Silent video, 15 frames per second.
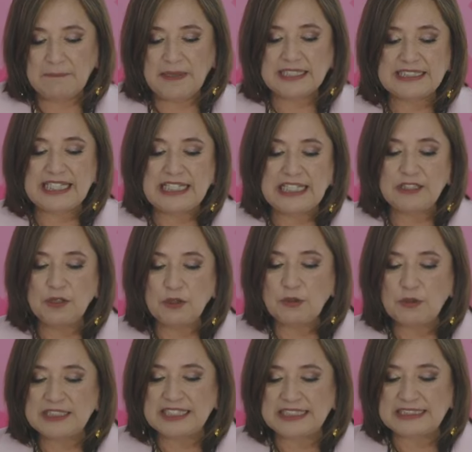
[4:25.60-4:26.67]
Marcelino
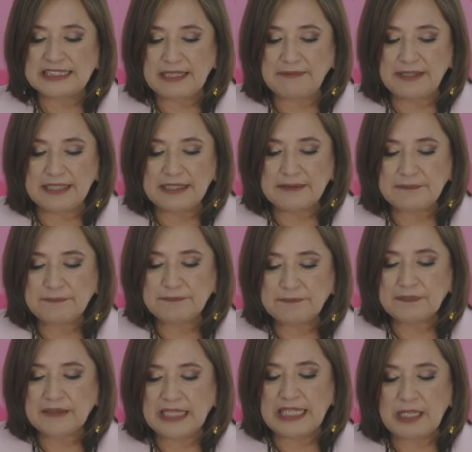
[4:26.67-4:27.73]
Ruiz Esteban
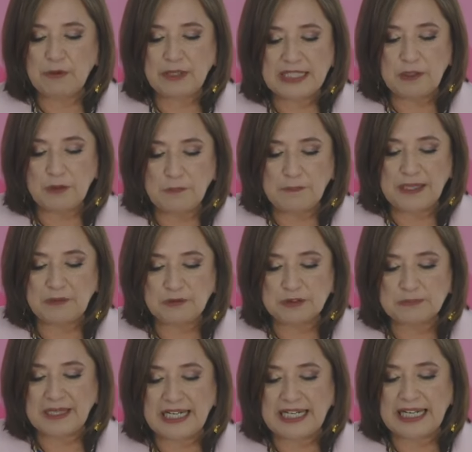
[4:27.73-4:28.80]
y Guadalupe
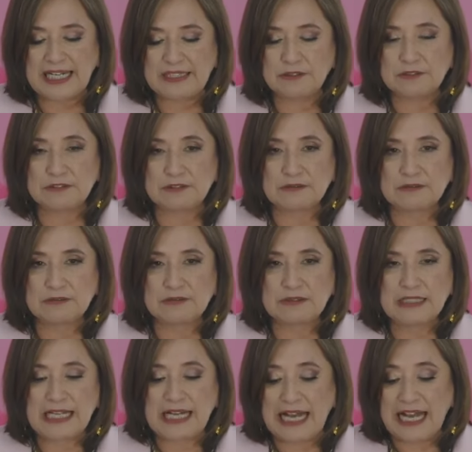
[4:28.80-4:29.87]
Guzmán Canos,
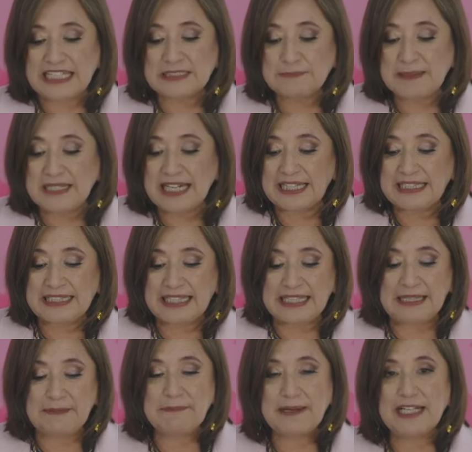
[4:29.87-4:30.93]

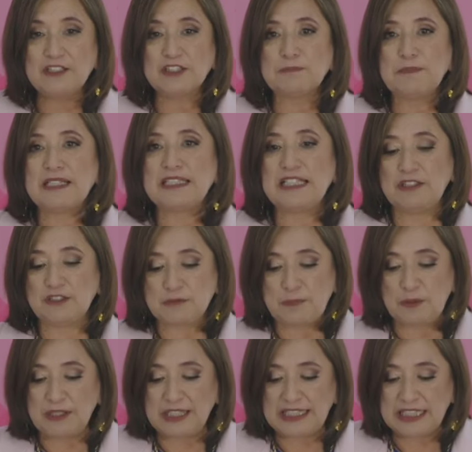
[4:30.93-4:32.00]
aspirante de varios partidos
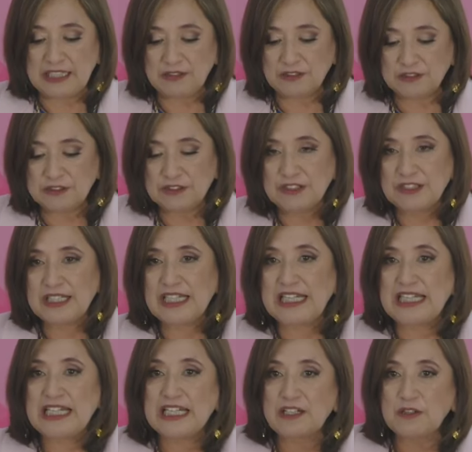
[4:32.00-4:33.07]
políticos,
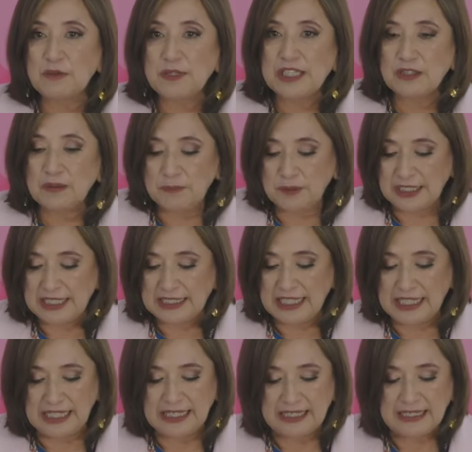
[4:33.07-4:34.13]
incluido
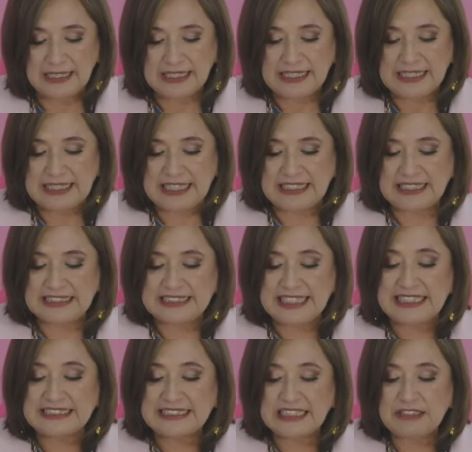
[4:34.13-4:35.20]
Morena,
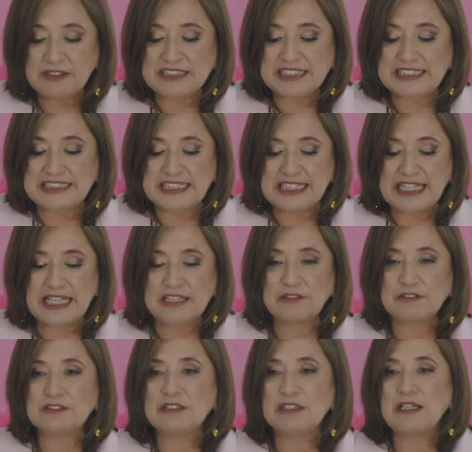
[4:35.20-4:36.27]
quienes han sido
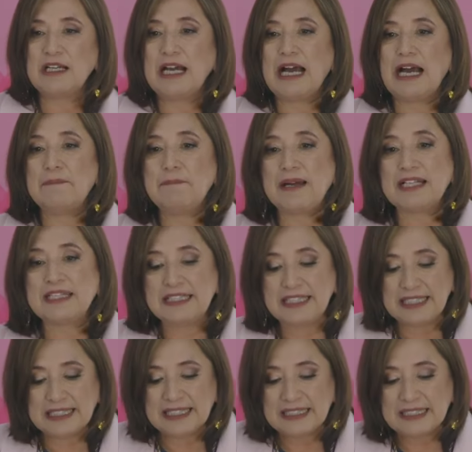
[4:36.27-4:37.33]
asesinados a
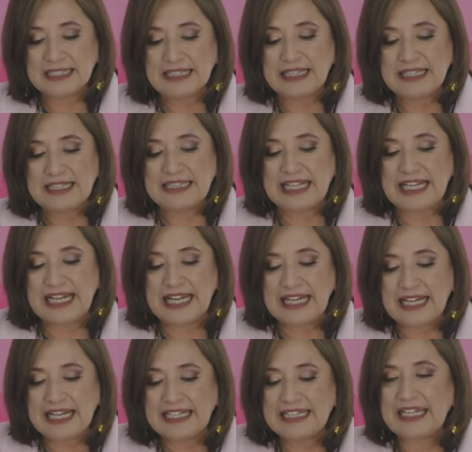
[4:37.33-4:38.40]
partir del
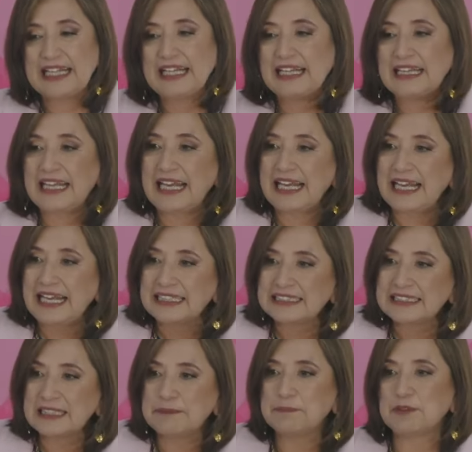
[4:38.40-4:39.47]
arranque de
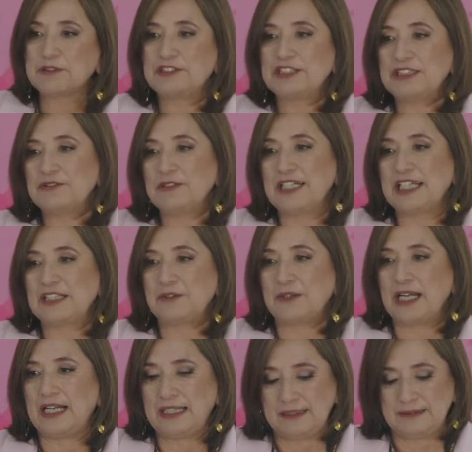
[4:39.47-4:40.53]
este proceso
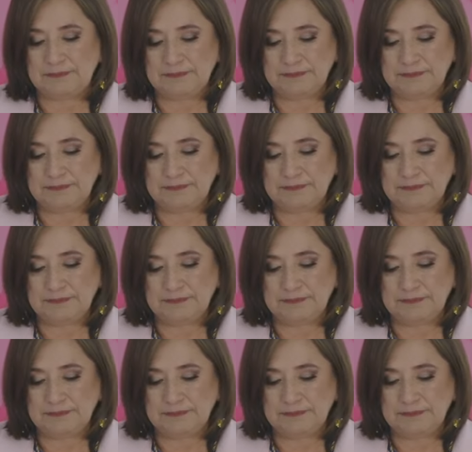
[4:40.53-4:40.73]
electoral.